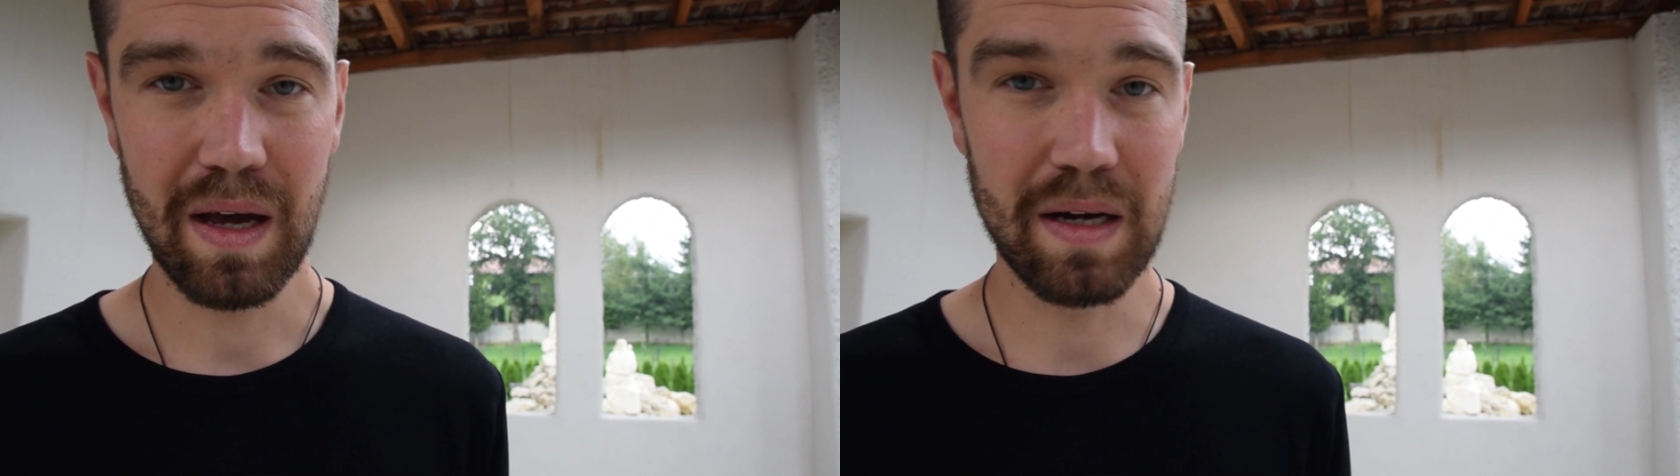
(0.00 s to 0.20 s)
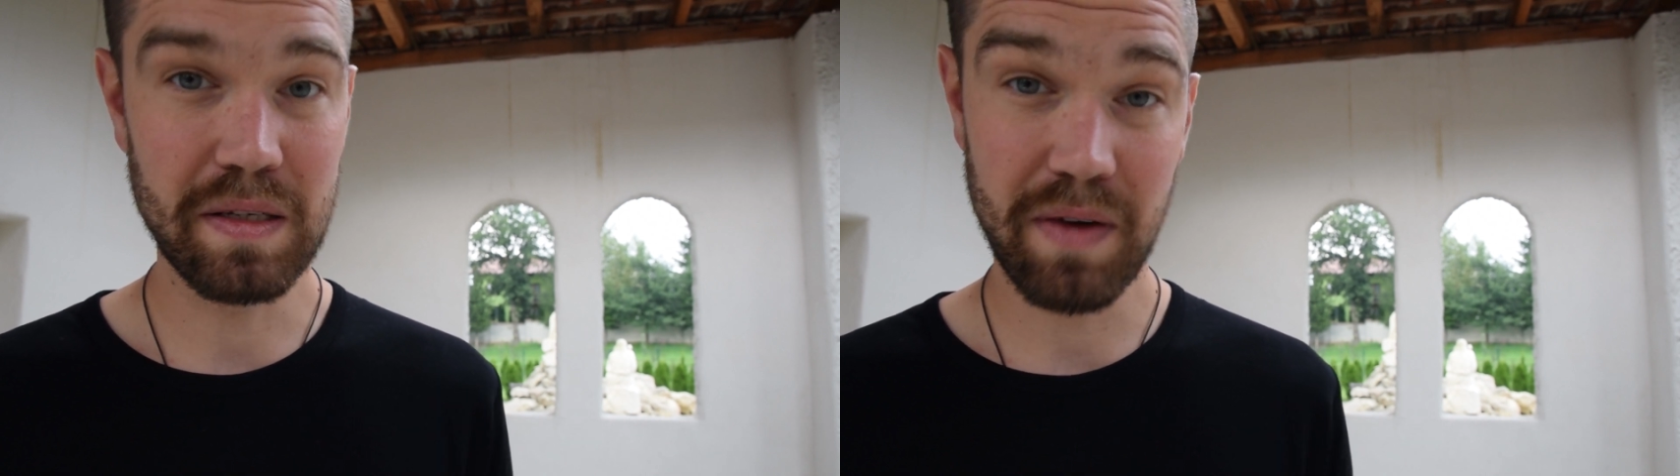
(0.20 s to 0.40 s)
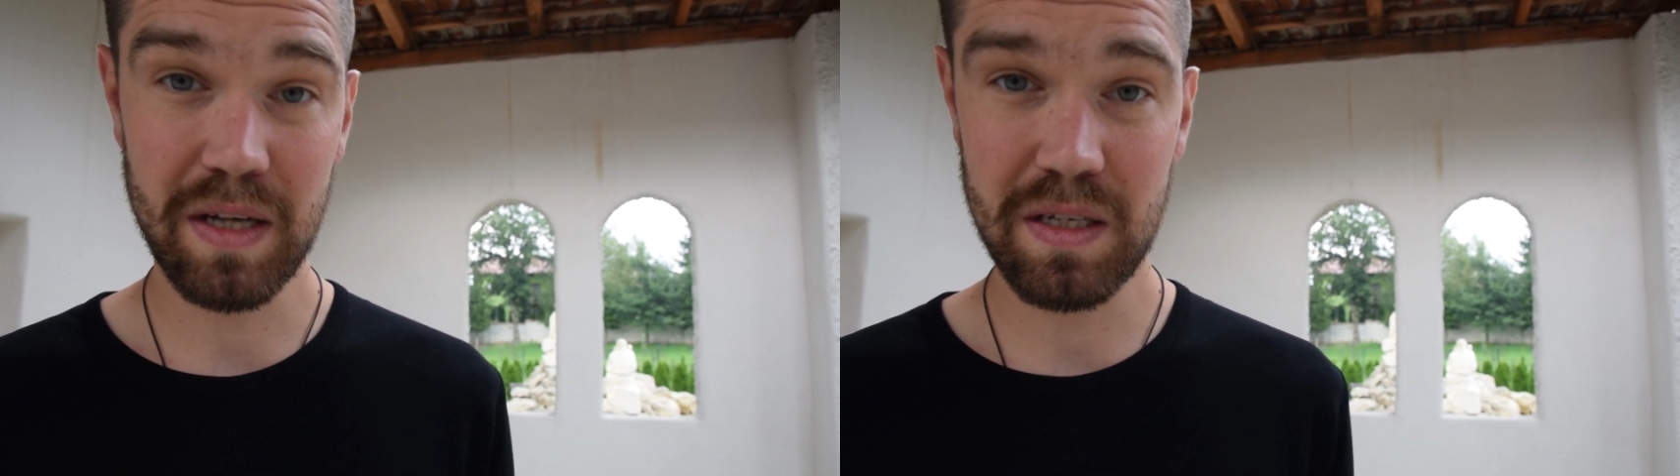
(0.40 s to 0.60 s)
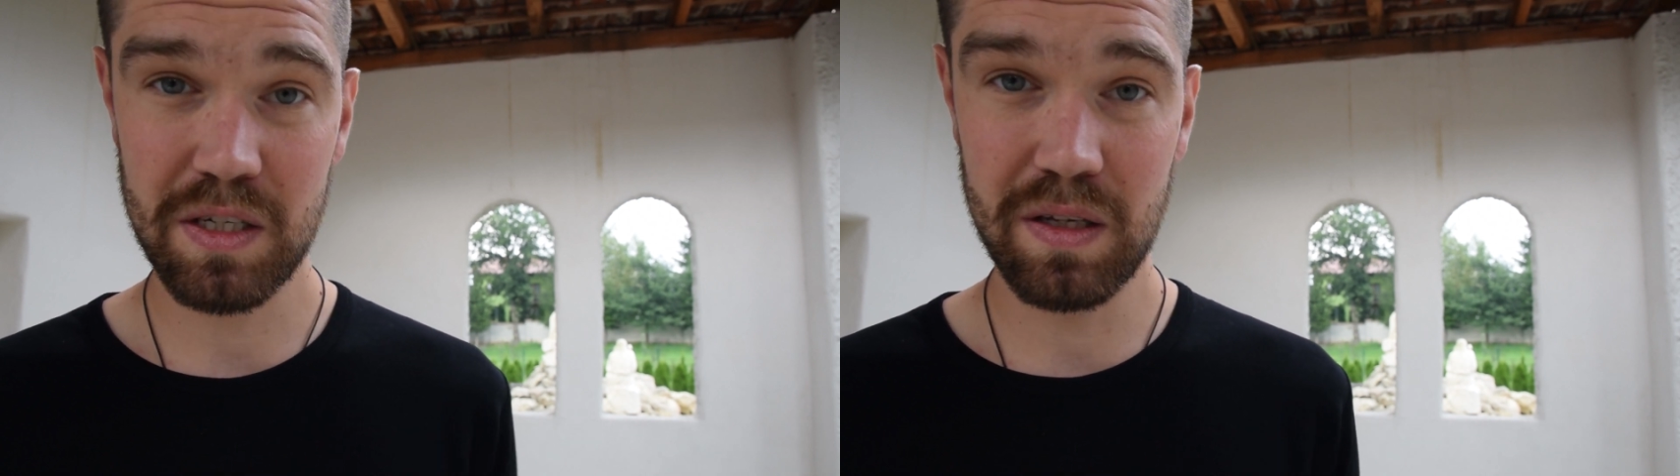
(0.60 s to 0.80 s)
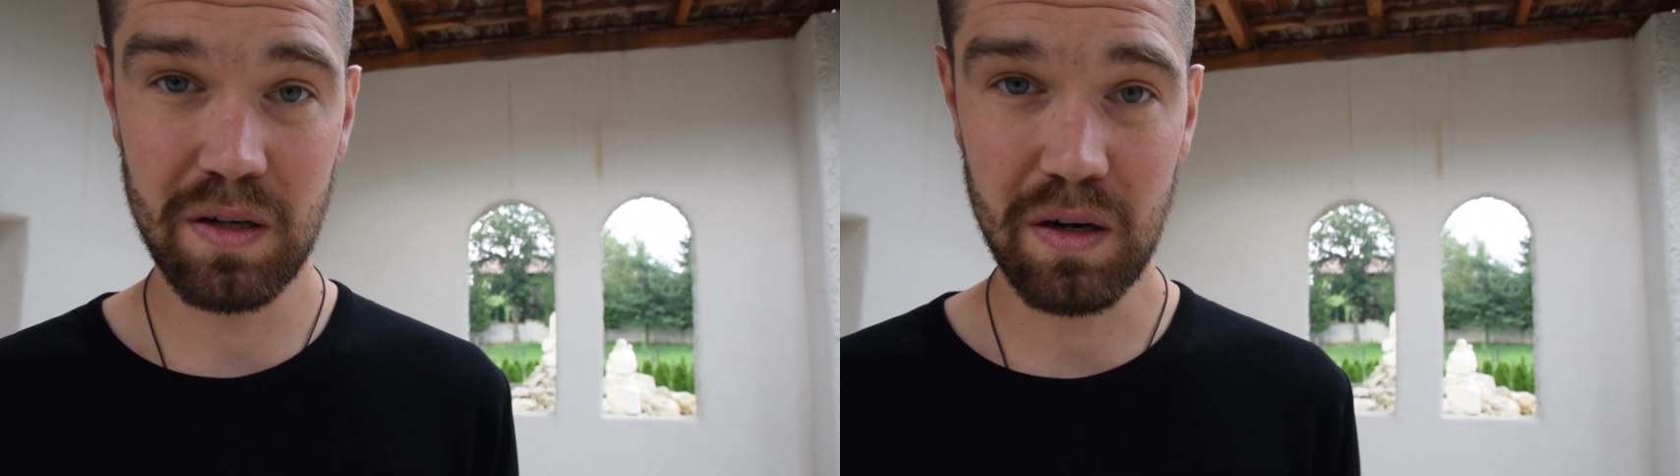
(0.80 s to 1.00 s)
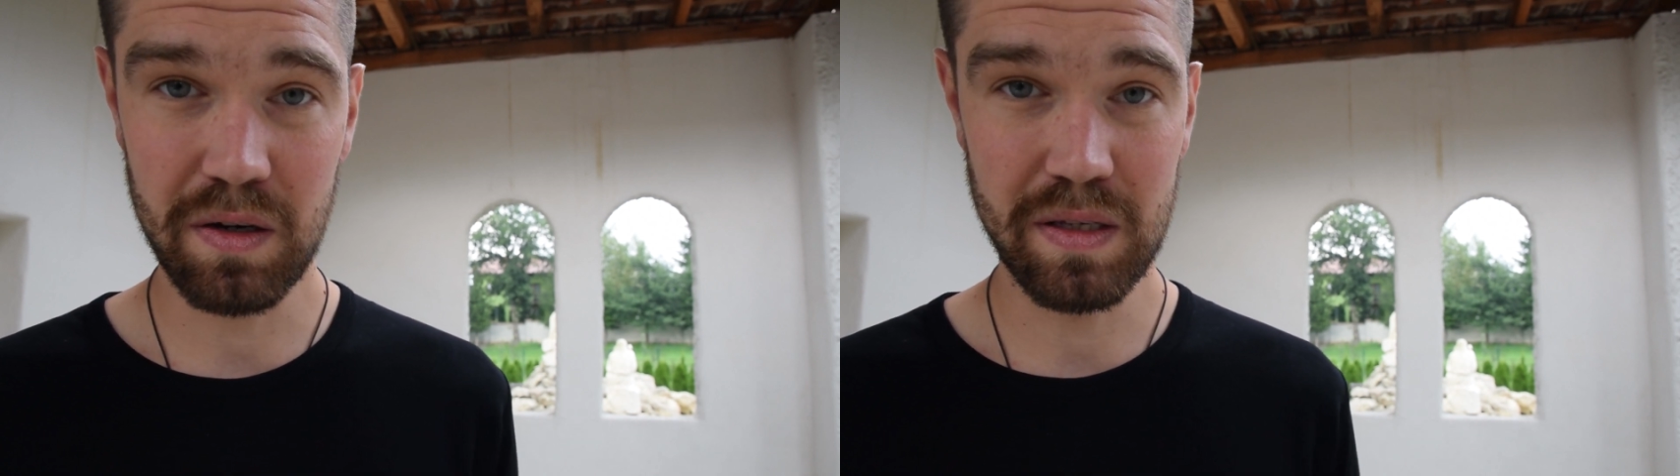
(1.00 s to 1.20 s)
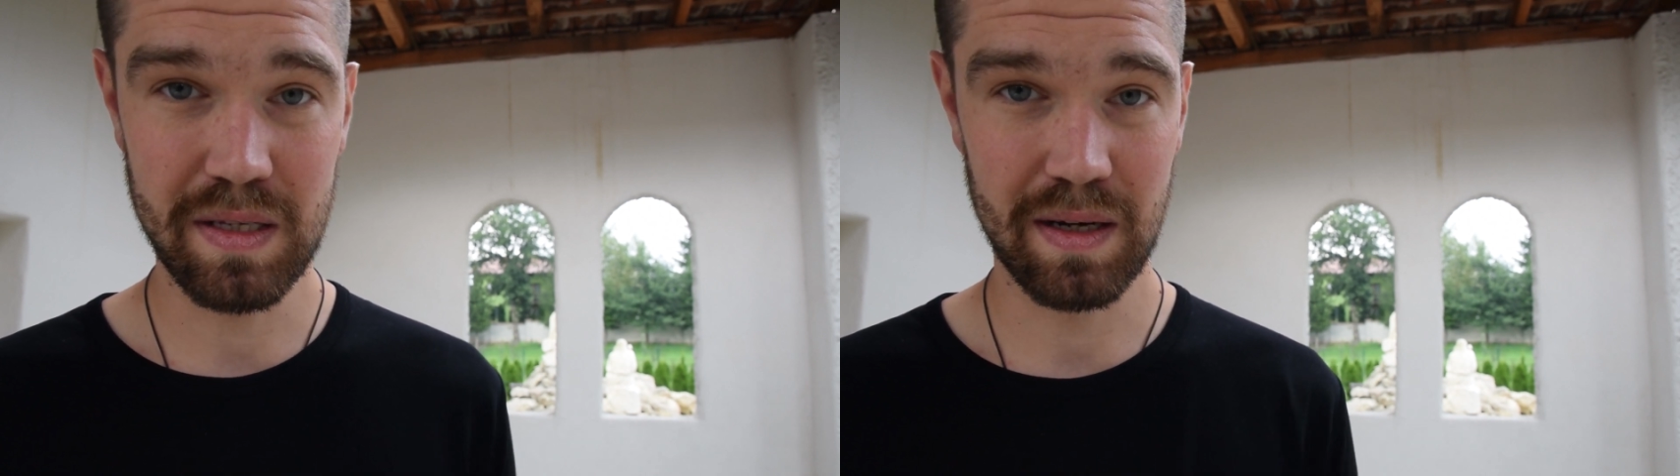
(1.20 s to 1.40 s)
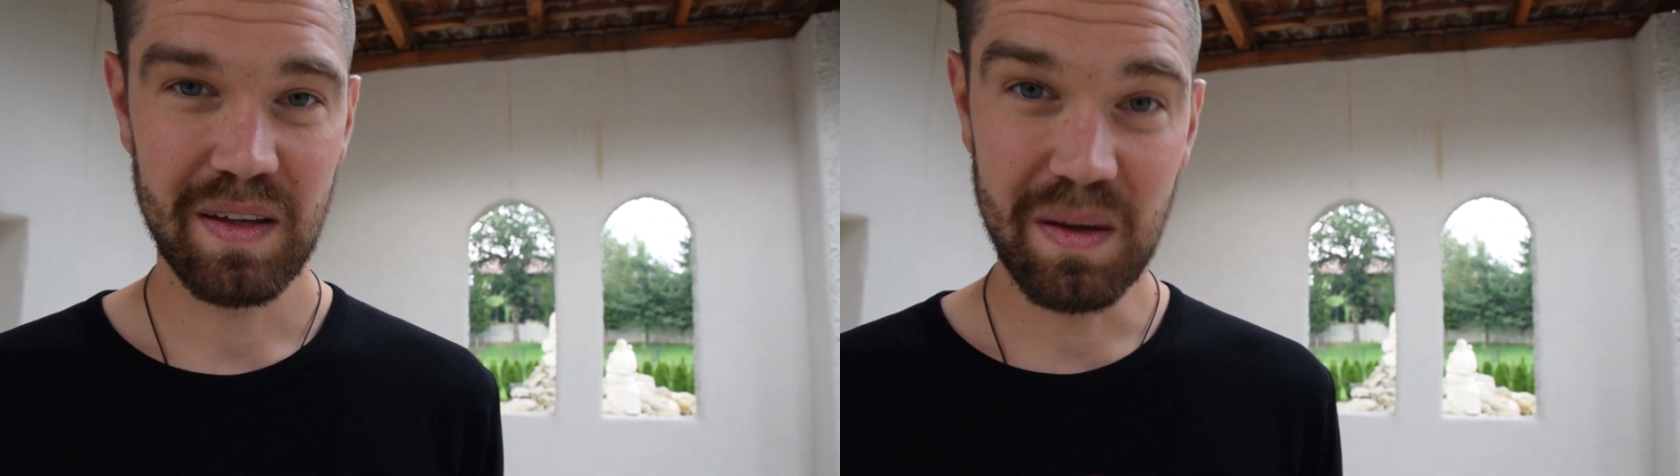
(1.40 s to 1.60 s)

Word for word: ale zwracać się do Ojca.